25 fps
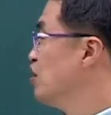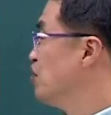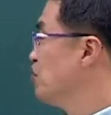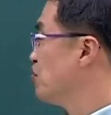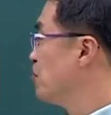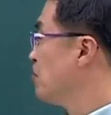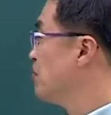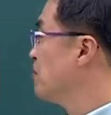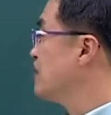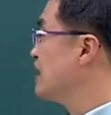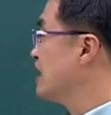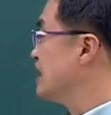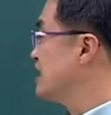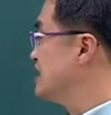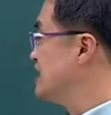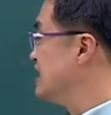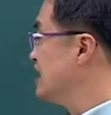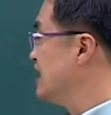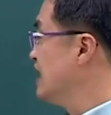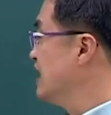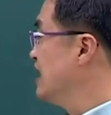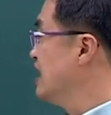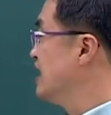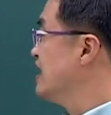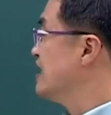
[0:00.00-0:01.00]
보면
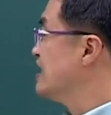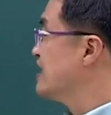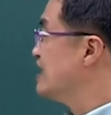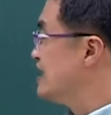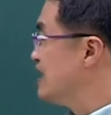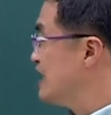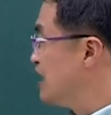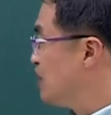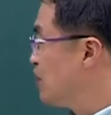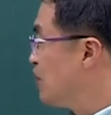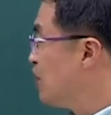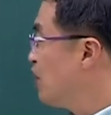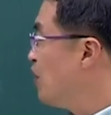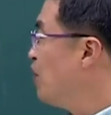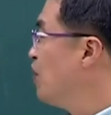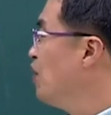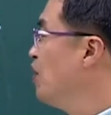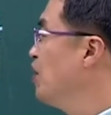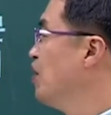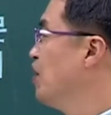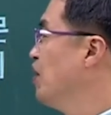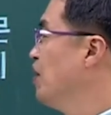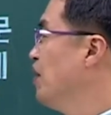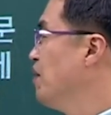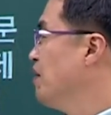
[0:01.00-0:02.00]
되겠지.
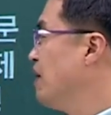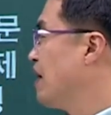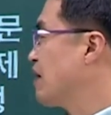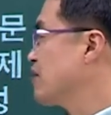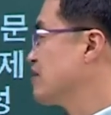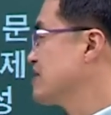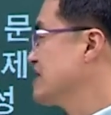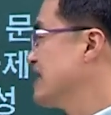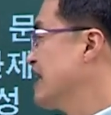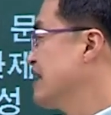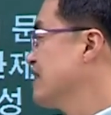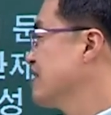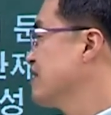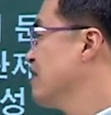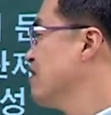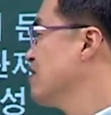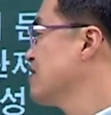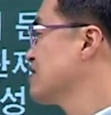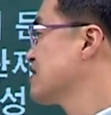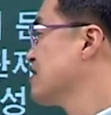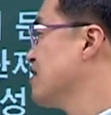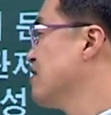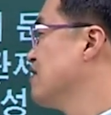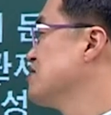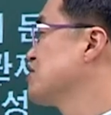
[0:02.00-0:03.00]
그리고 바로
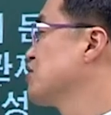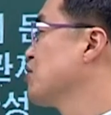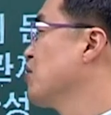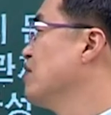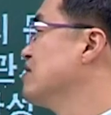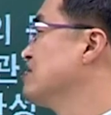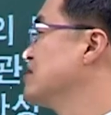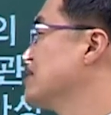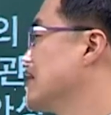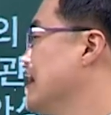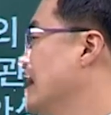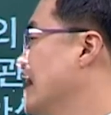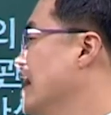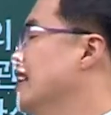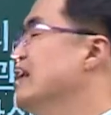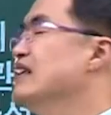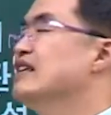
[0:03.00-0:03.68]
상경성을 또 건설해.